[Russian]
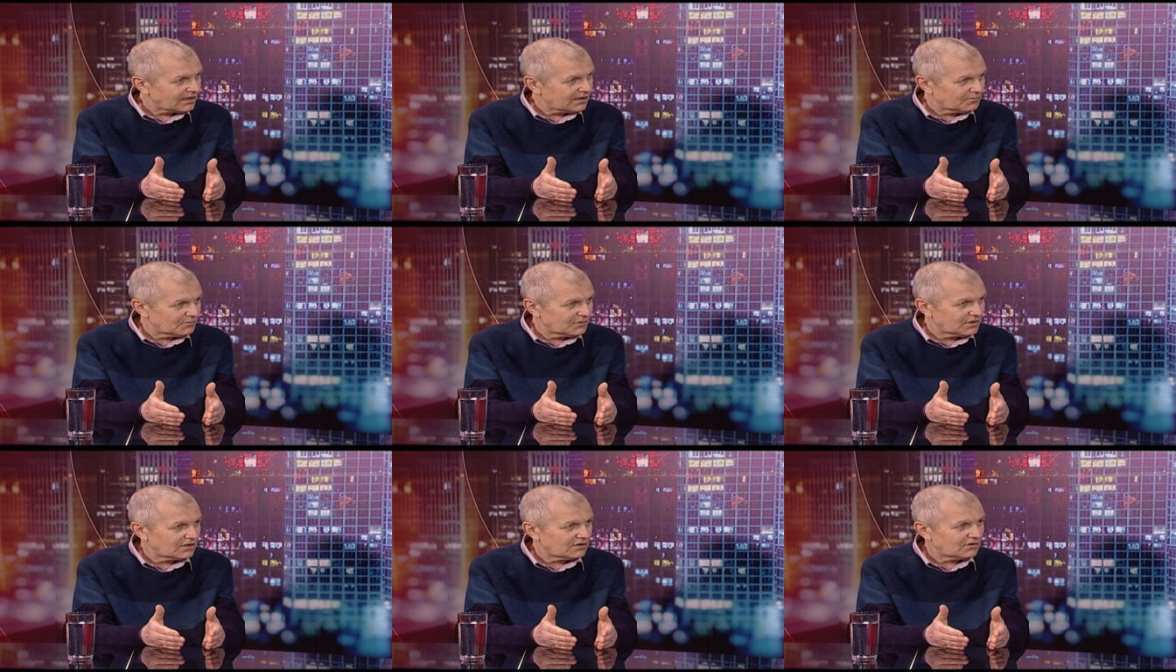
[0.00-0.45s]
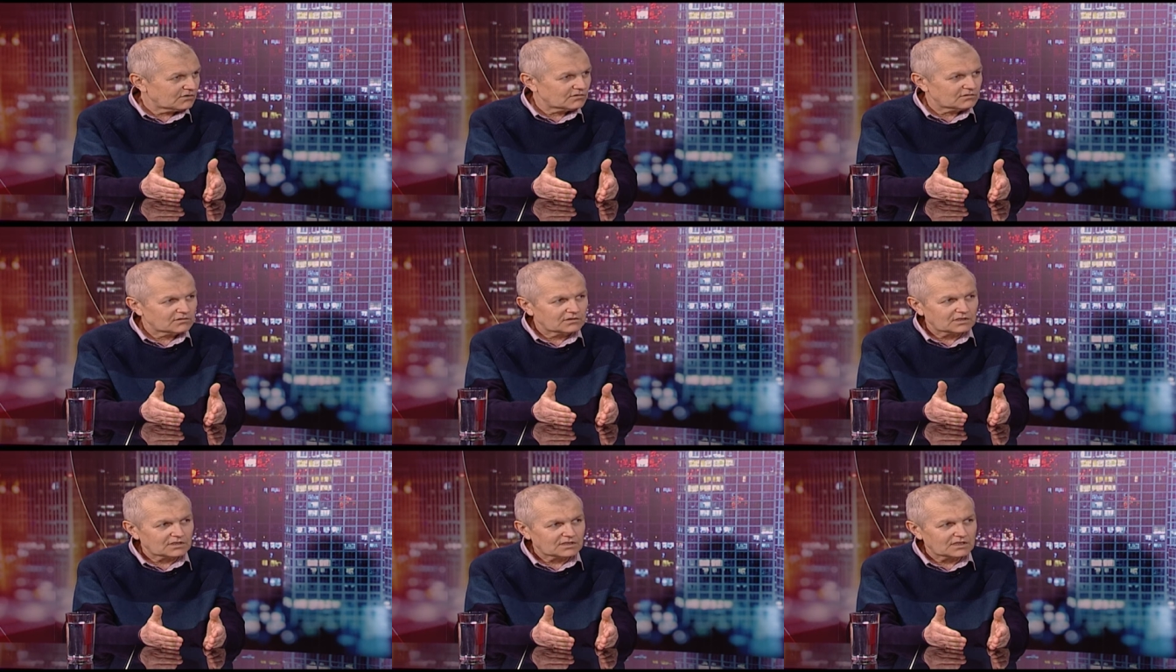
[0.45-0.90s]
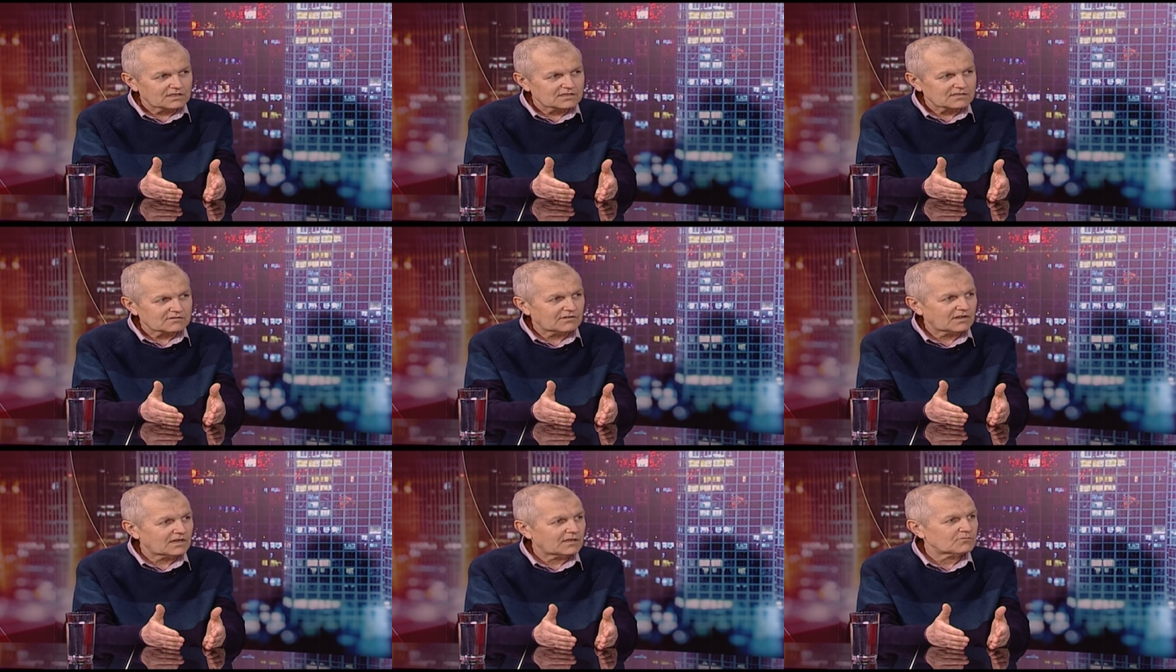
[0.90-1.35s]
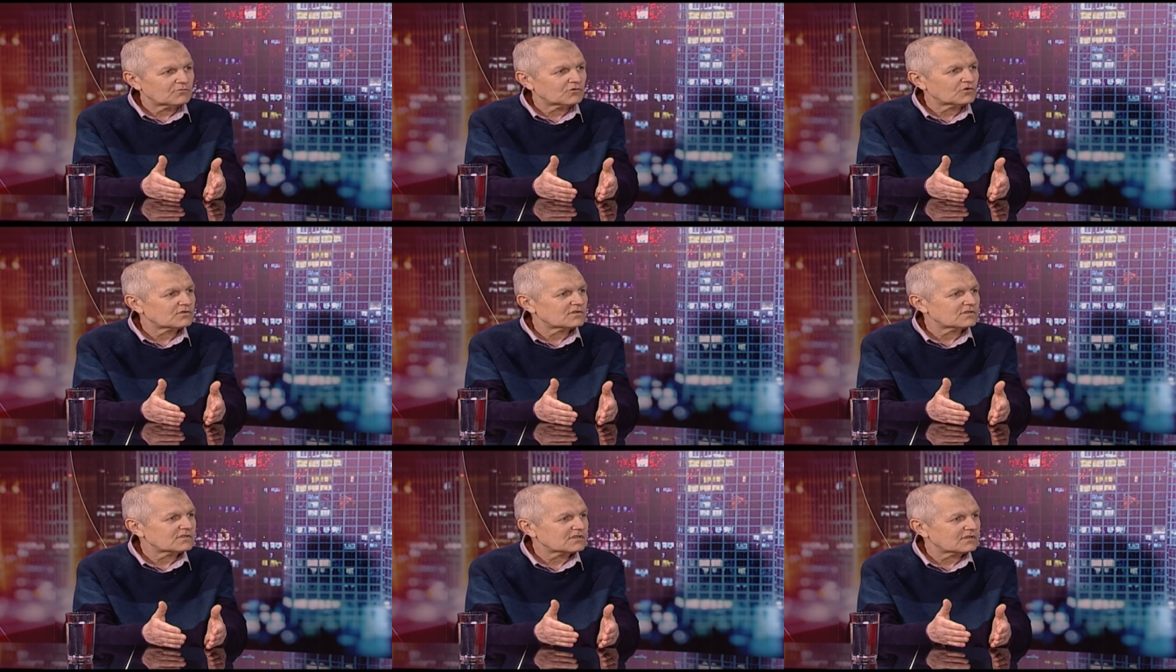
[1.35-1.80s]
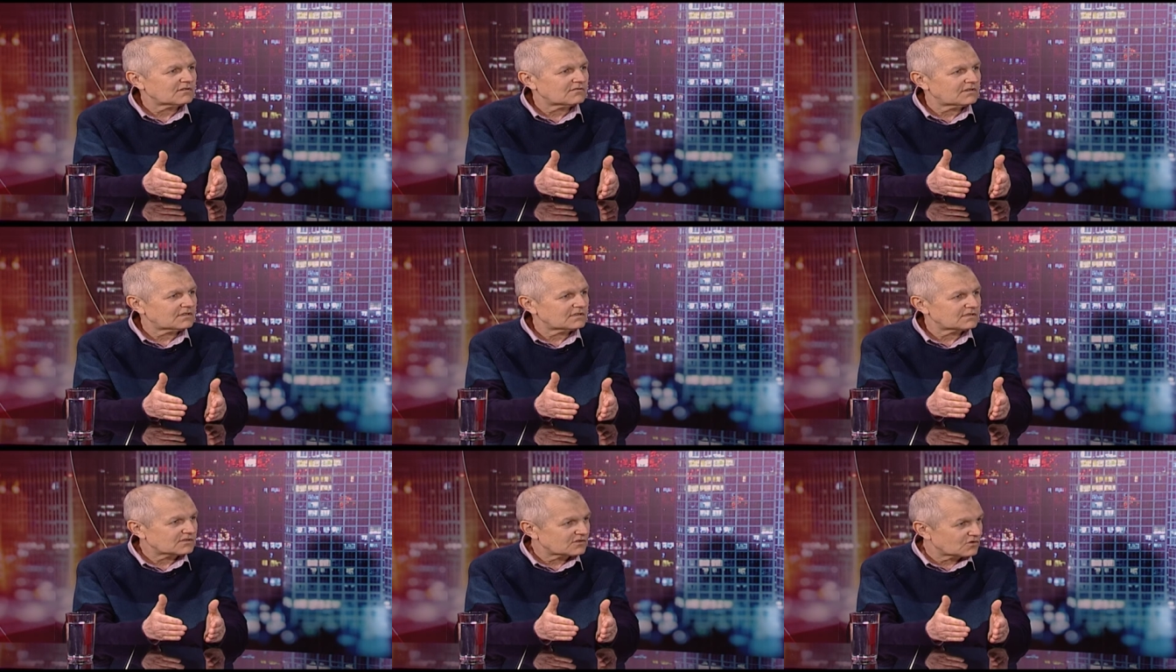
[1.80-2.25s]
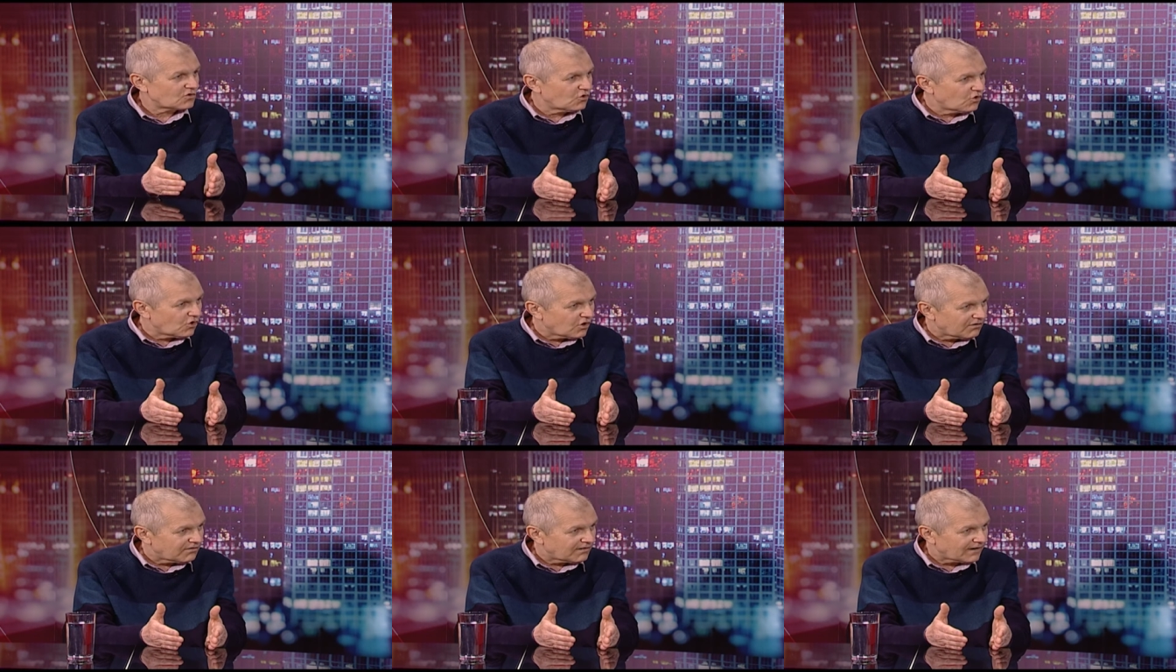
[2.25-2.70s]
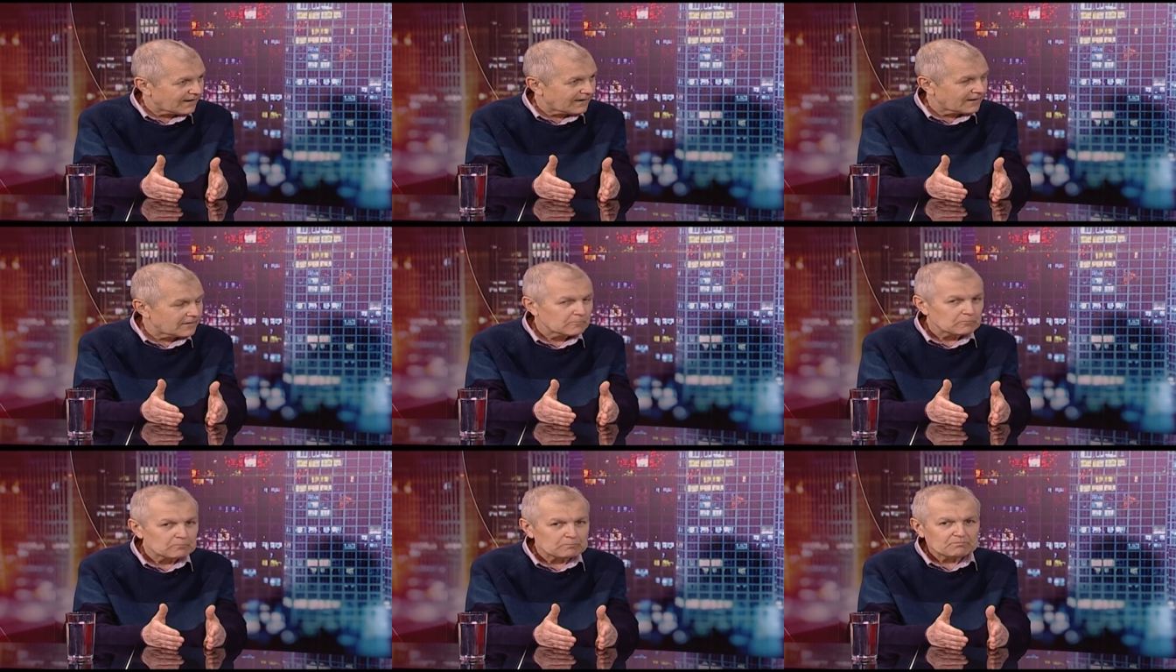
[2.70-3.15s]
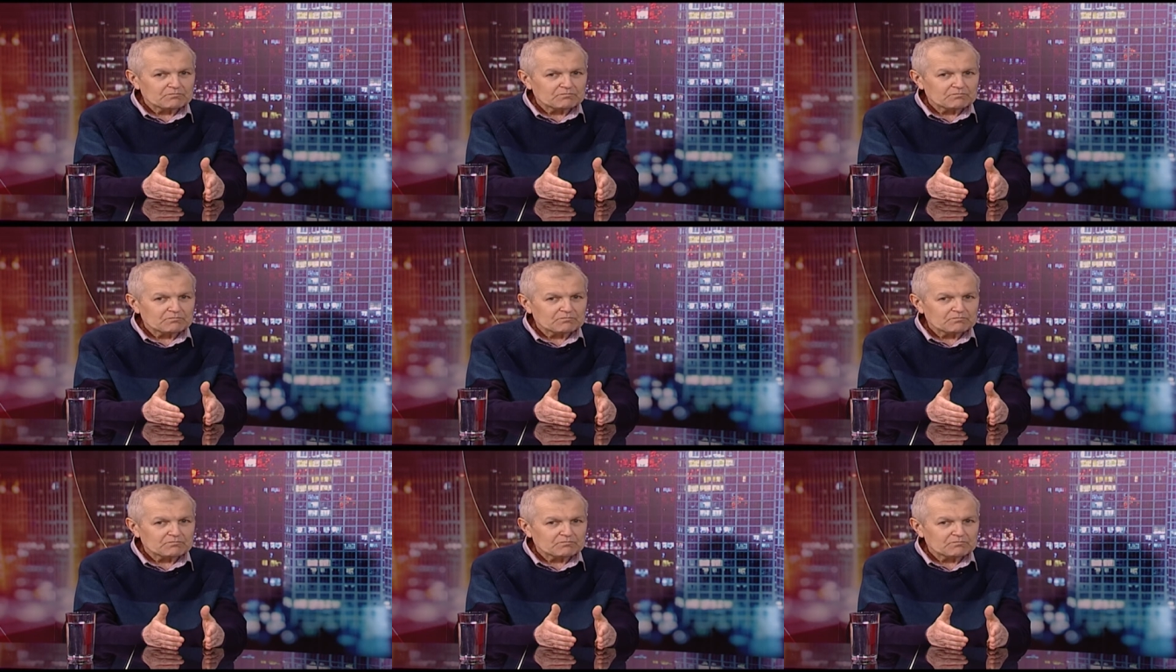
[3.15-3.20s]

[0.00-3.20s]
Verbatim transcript: как мы ее иногда называем, Мюнхенского сговора.